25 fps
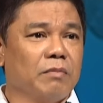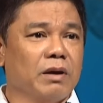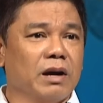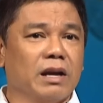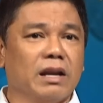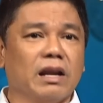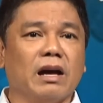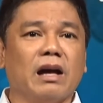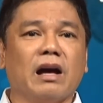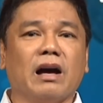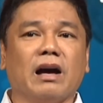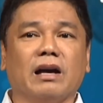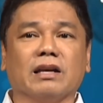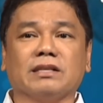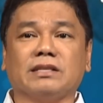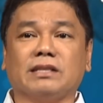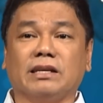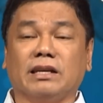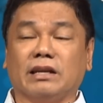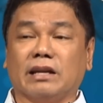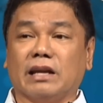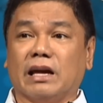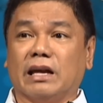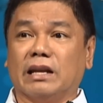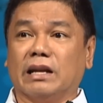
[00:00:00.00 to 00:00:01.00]
Mga
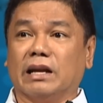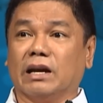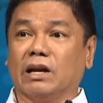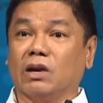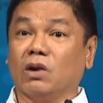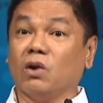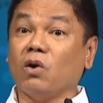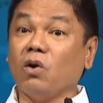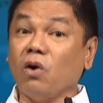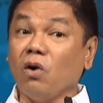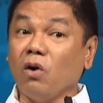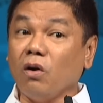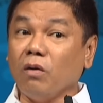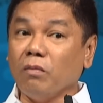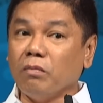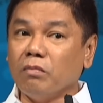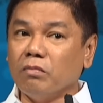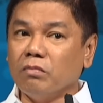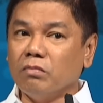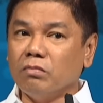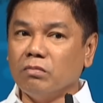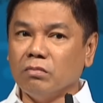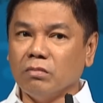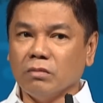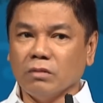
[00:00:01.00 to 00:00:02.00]
nakakasira ng
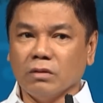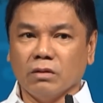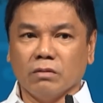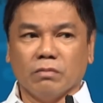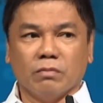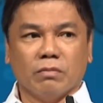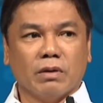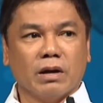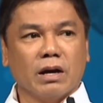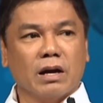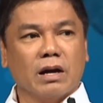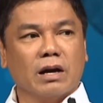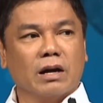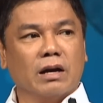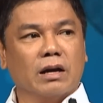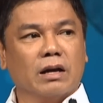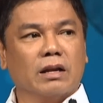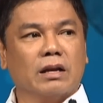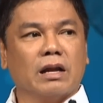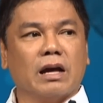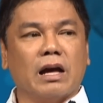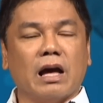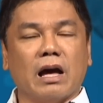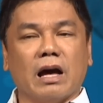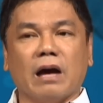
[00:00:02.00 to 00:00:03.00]
loob,
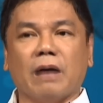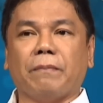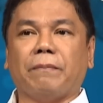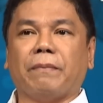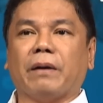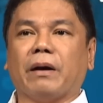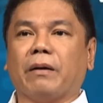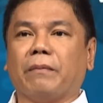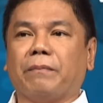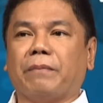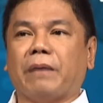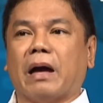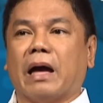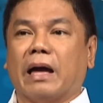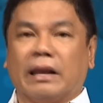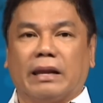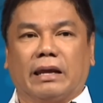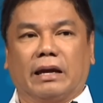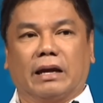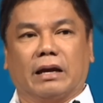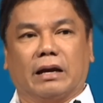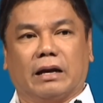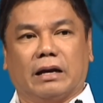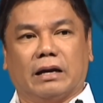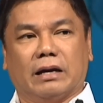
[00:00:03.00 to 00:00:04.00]
mga
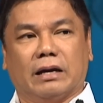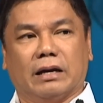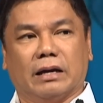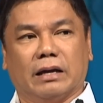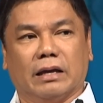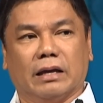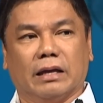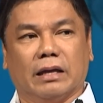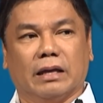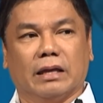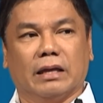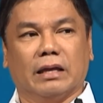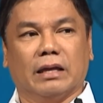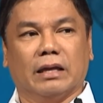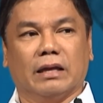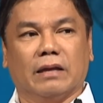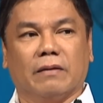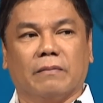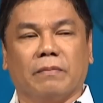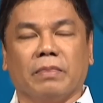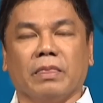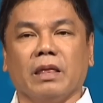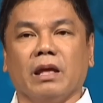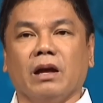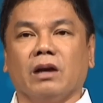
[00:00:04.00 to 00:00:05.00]
nakakapagpanik.
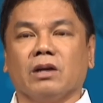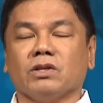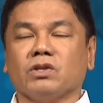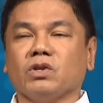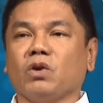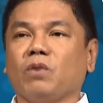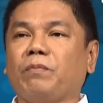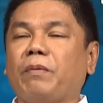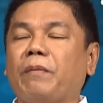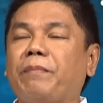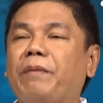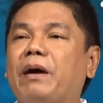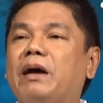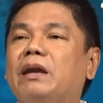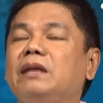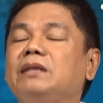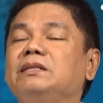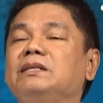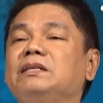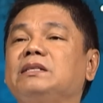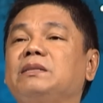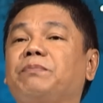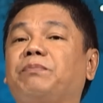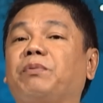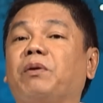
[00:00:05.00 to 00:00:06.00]
So,
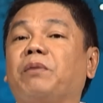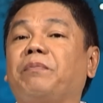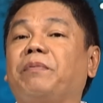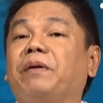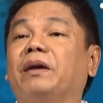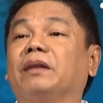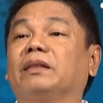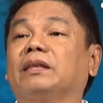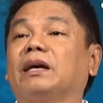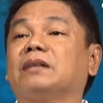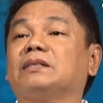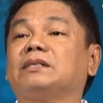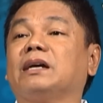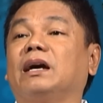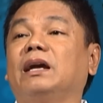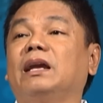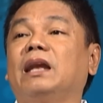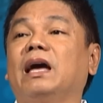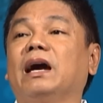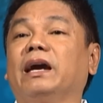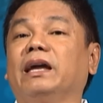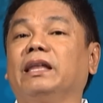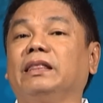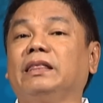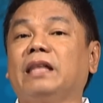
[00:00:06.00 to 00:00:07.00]
papaalis na si propeta sa
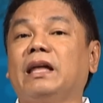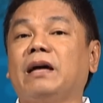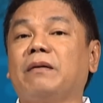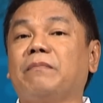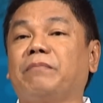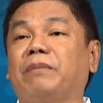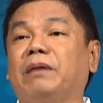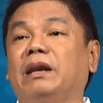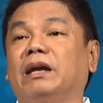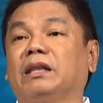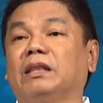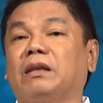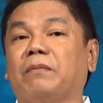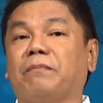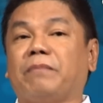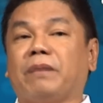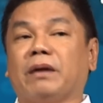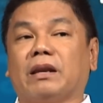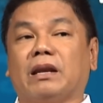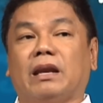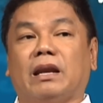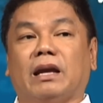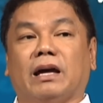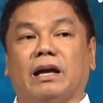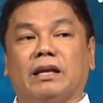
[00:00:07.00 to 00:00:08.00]
kalagitnaan pa lang ng
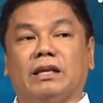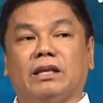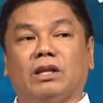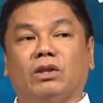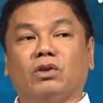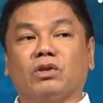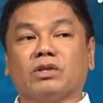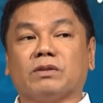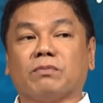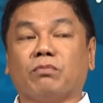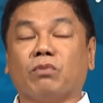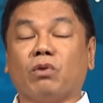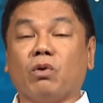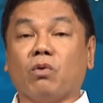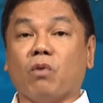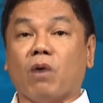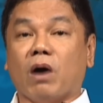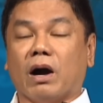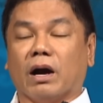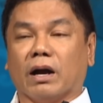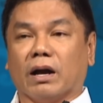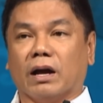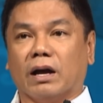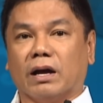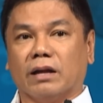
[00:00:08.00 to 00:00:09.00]
paglalakad niya doon sa
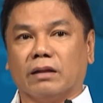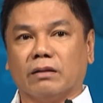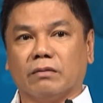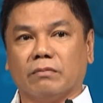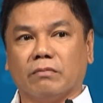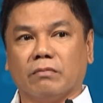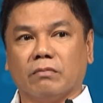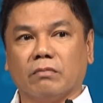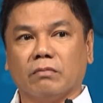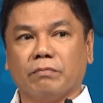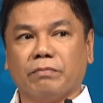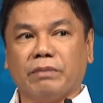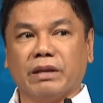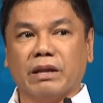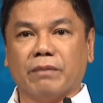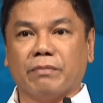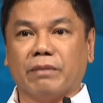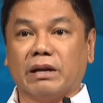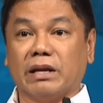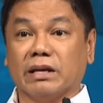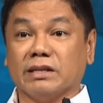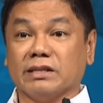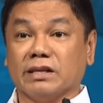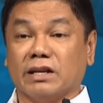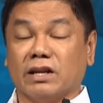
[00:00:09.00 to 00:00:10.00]
bulwagan,
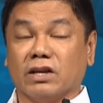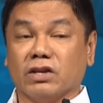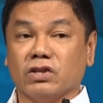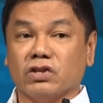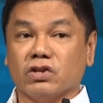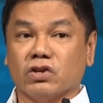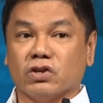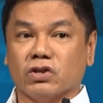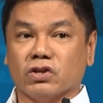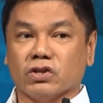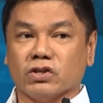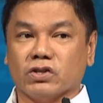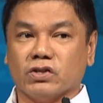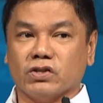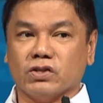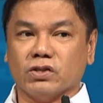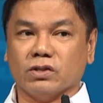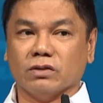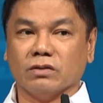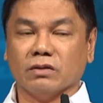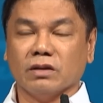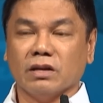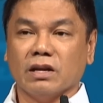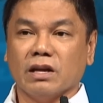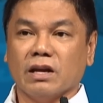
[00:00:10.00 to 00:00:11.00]
pinabalik sa ng
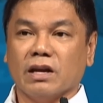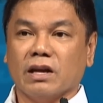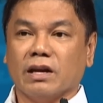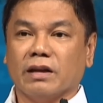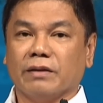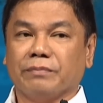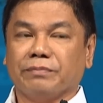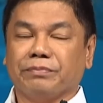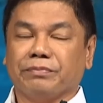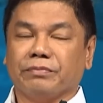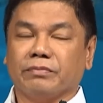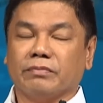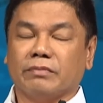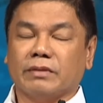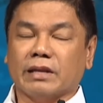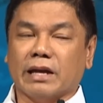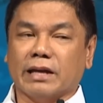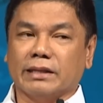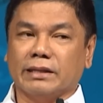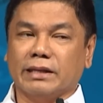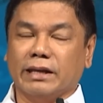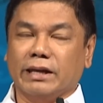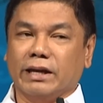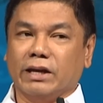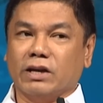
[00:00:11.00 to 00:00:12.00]
Diyos.
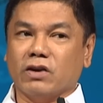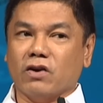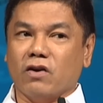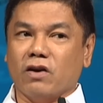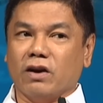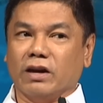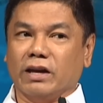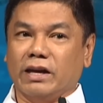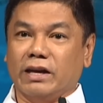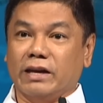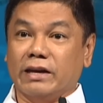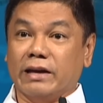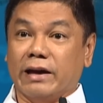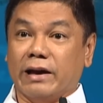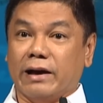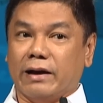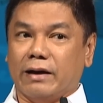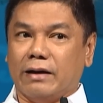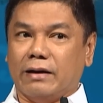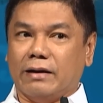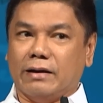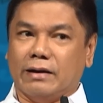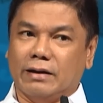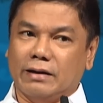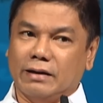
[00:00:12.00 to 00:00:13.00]
Nadinig ko ang
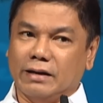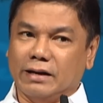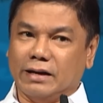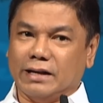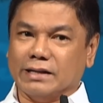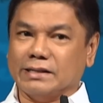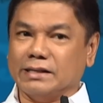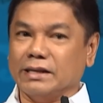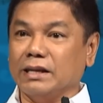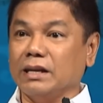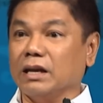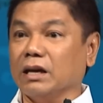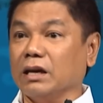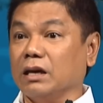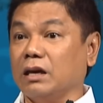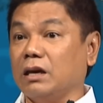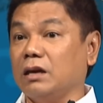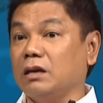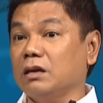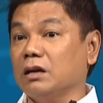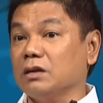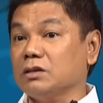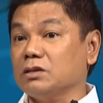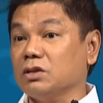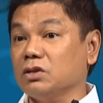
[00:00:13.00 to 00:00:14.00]
iyak kasi
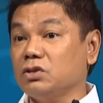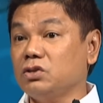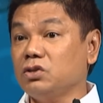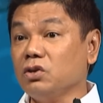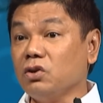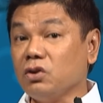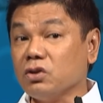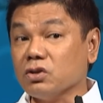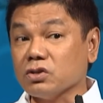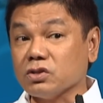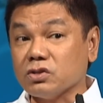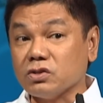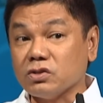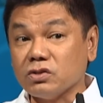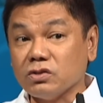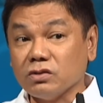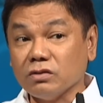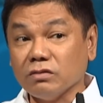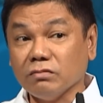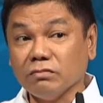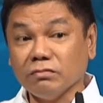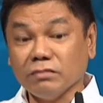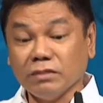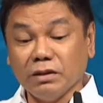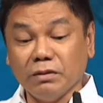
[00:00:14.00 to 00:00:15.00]
nagiiyak sa Diyos.
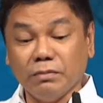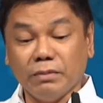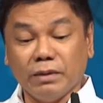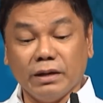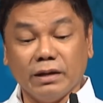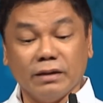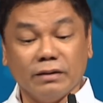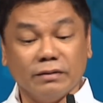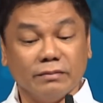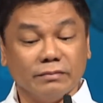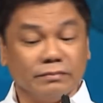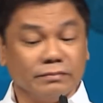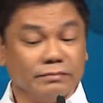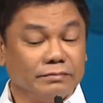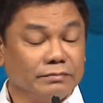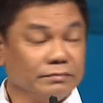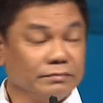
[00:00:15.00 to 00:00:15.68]
Di ba?